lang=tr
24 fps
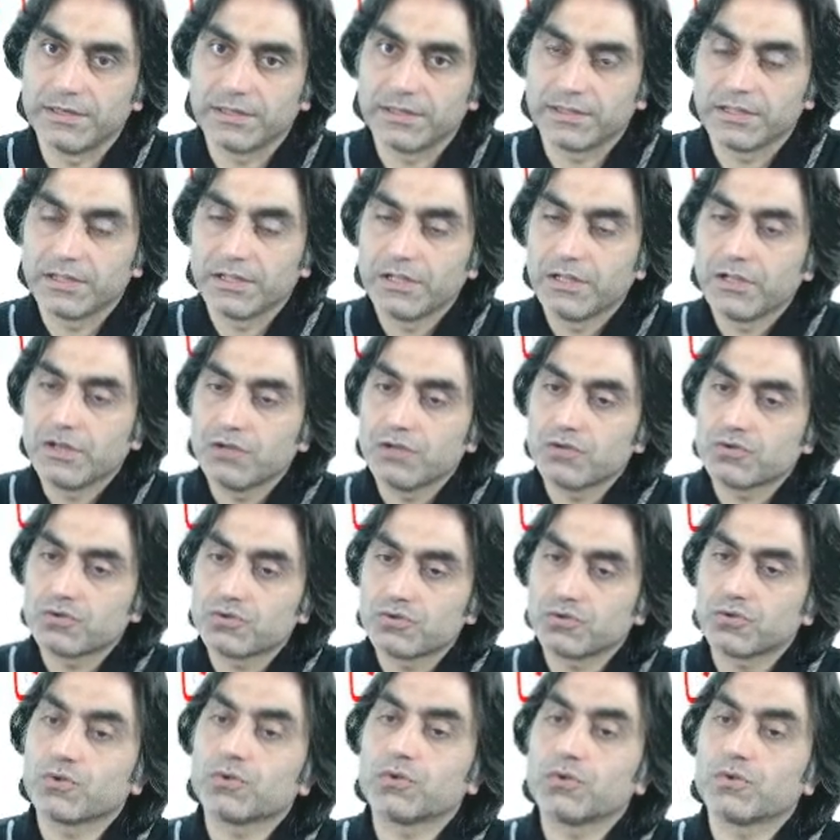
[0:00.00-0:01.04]
ederek,
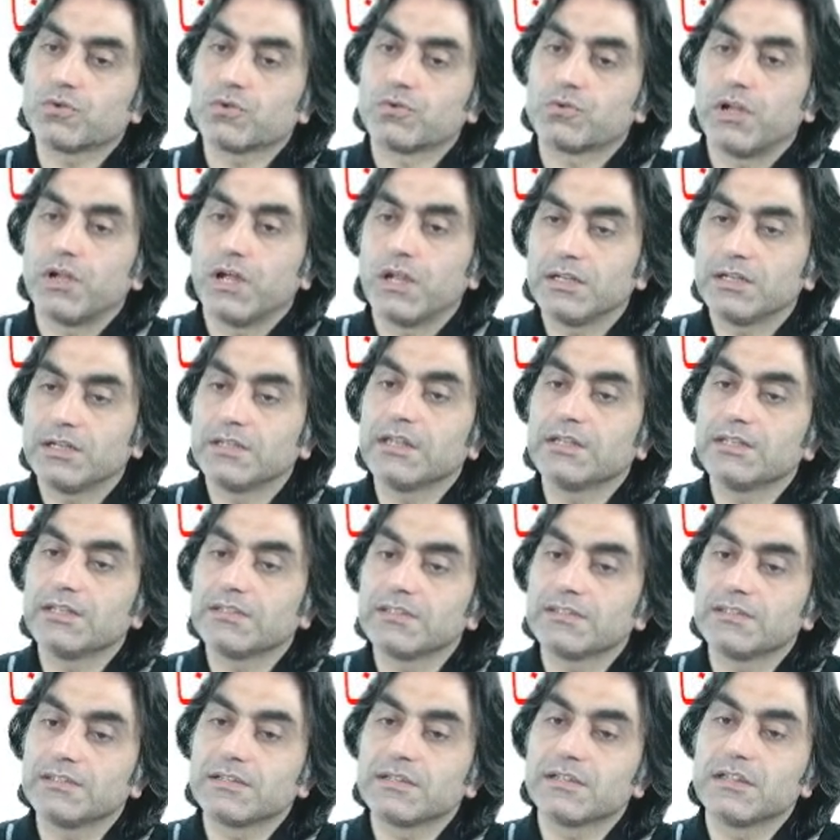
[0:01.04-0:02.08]
çünkü Kur'an'ın
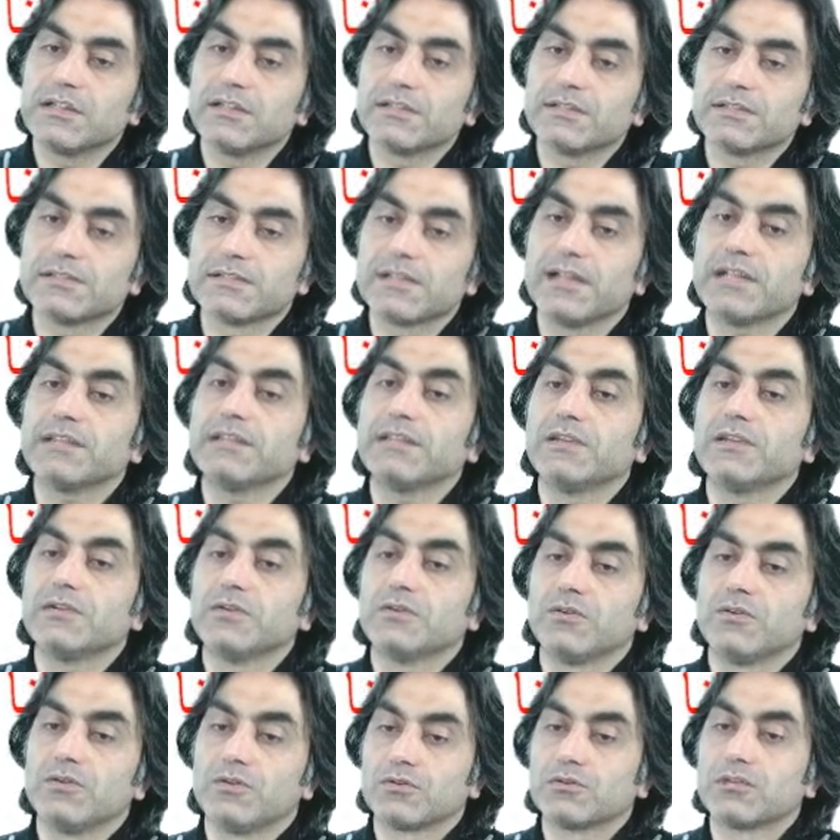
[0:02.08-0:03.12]
getirdikleri zaten
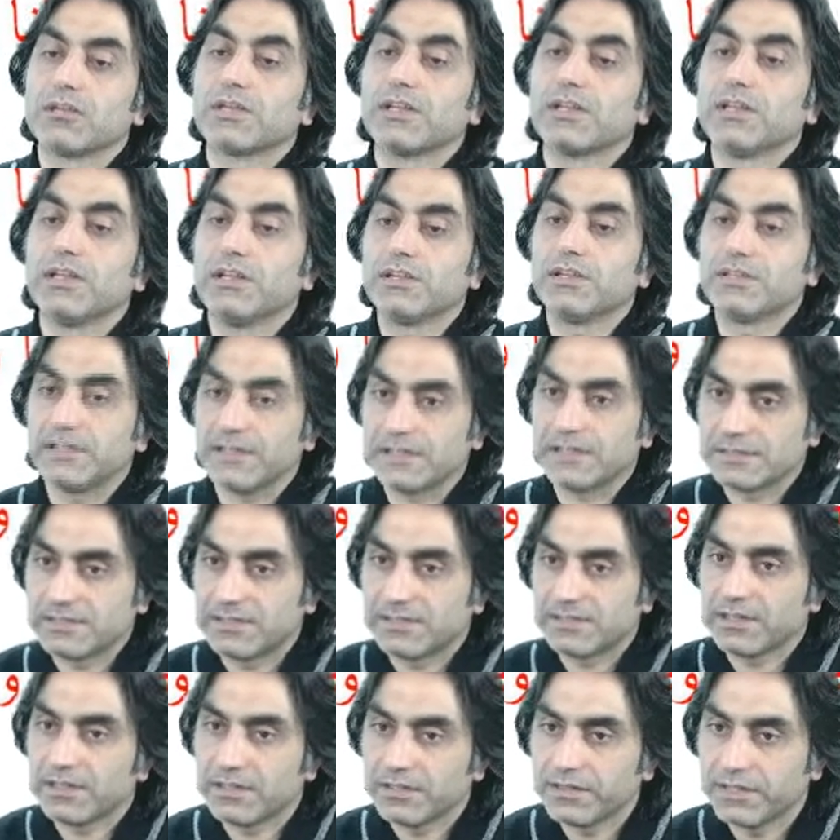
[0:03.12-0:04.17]
oradakileri
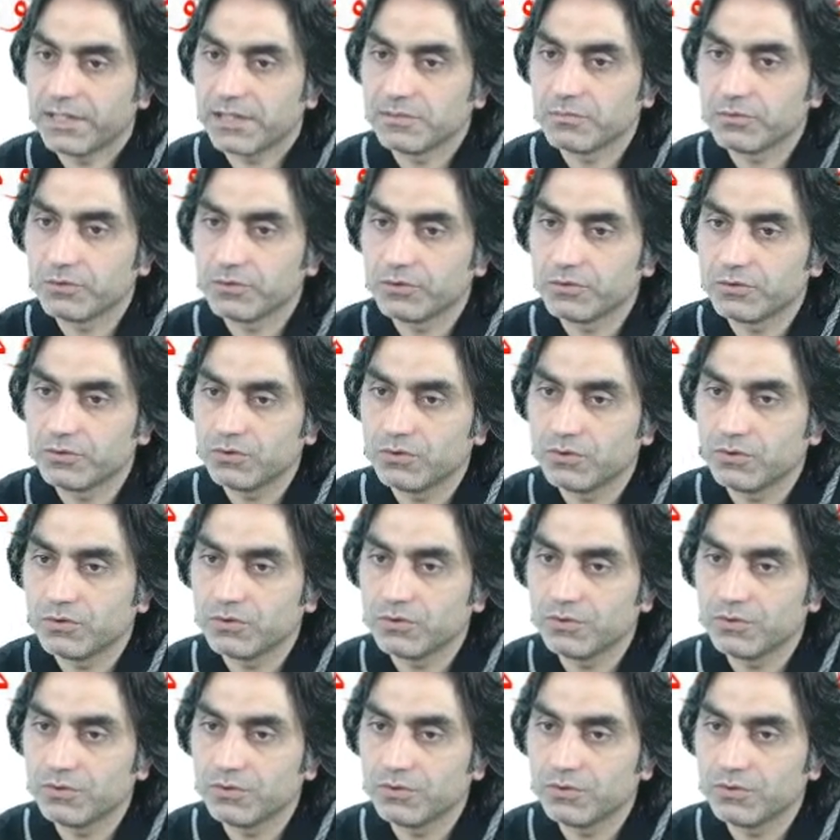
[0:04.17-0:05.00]
tasdik eder boyutta